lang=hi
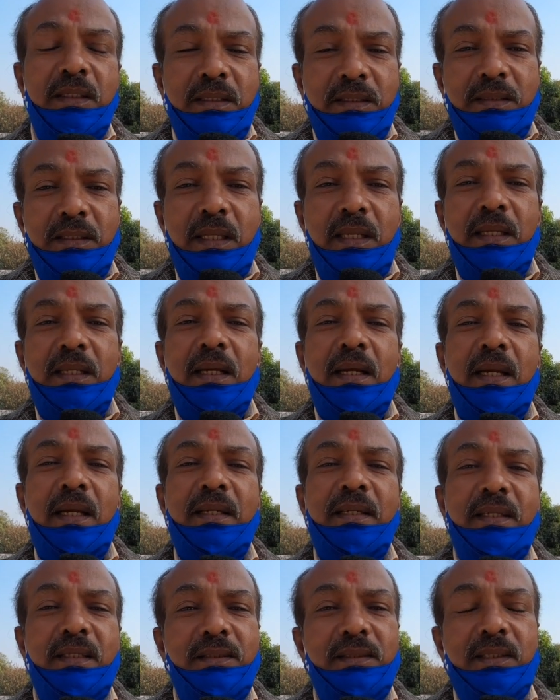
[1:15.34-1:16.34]
इसीलिए
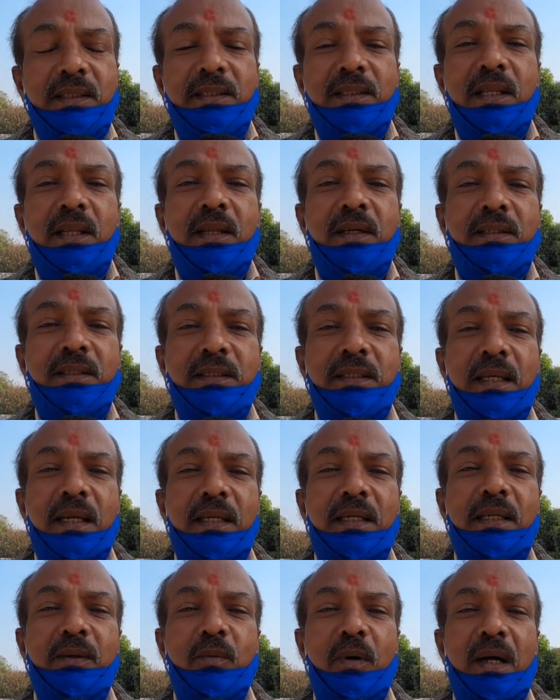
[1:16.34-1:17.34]
ये स्थिति लगती
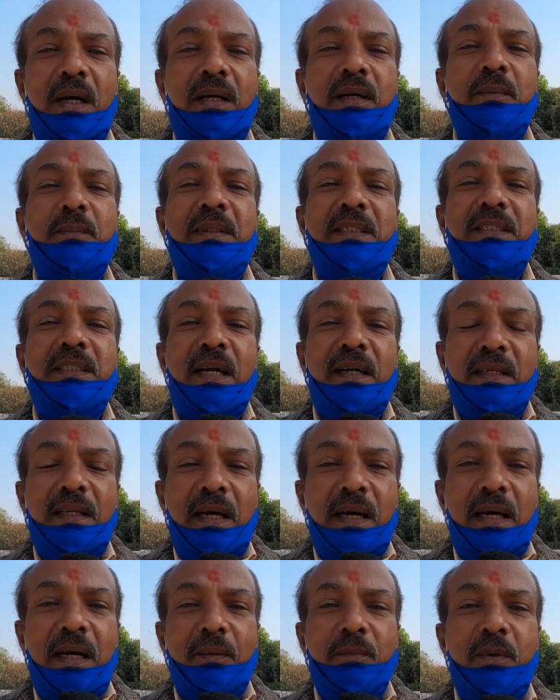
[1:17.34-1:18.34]
है कि वहाँ कभी
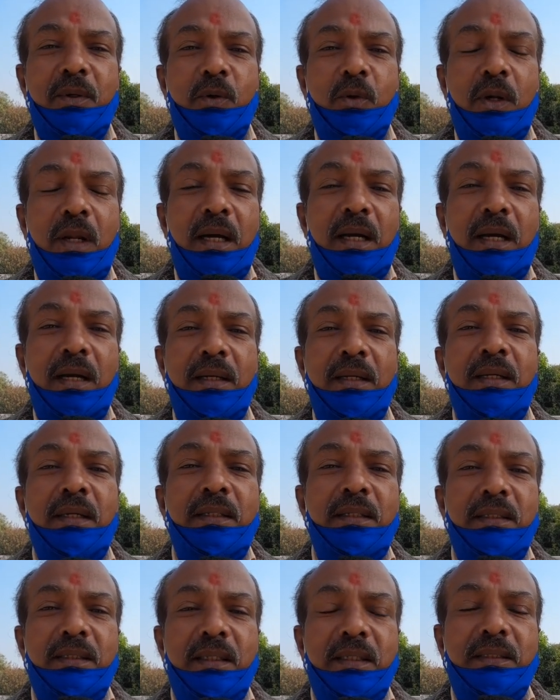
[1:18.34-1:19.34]
चाइना हावी हो रहा है
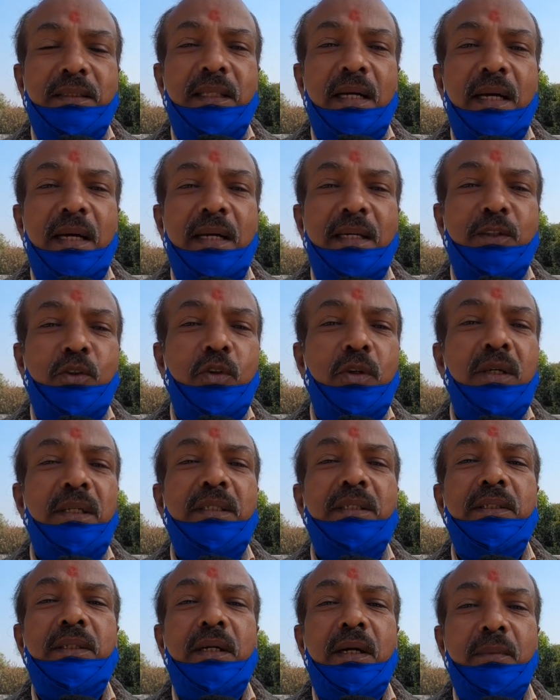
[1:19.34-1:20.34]
दिखता है तो
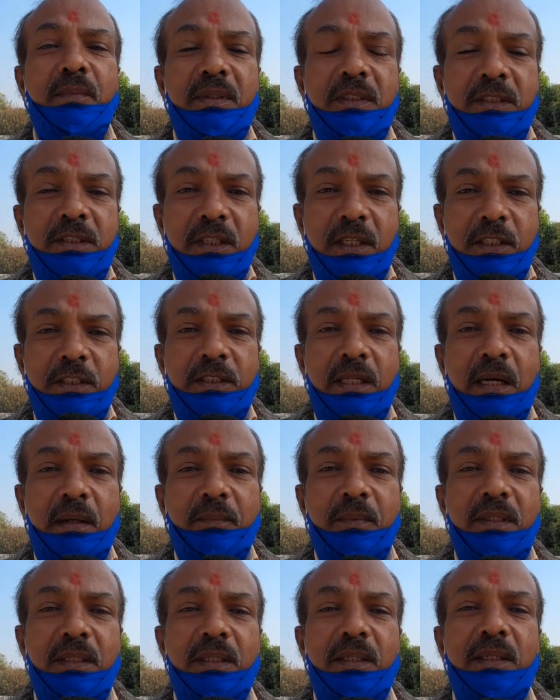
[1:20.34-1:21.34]
कहीं कभी चर्च
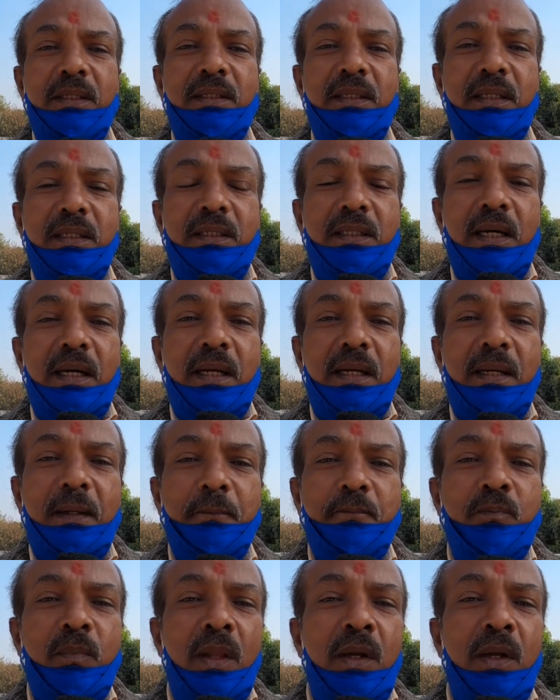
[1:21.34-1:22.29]
हावी दिखता है